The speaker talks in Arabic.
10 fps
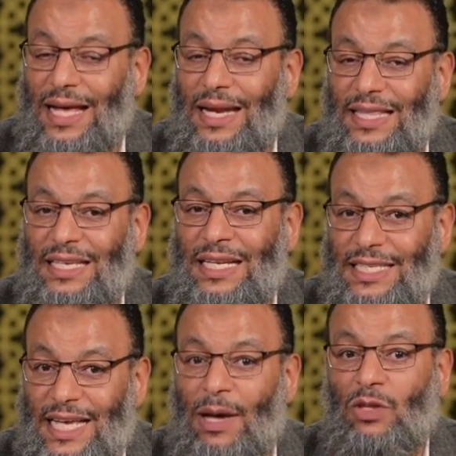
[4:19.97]
الذين
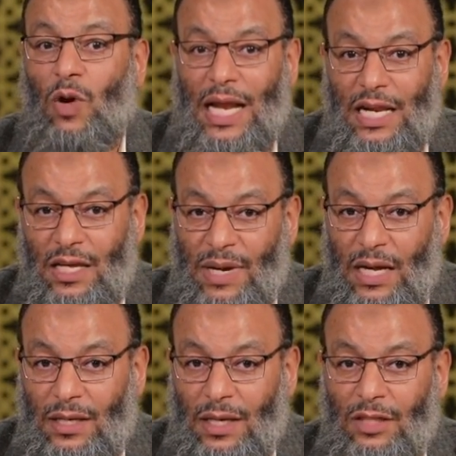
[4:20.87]
ثبتوا على
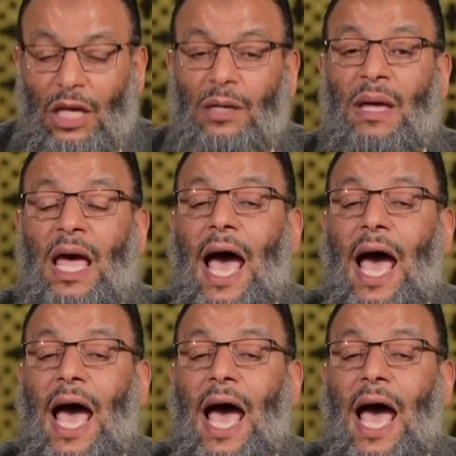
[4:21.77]
الإيمان طيب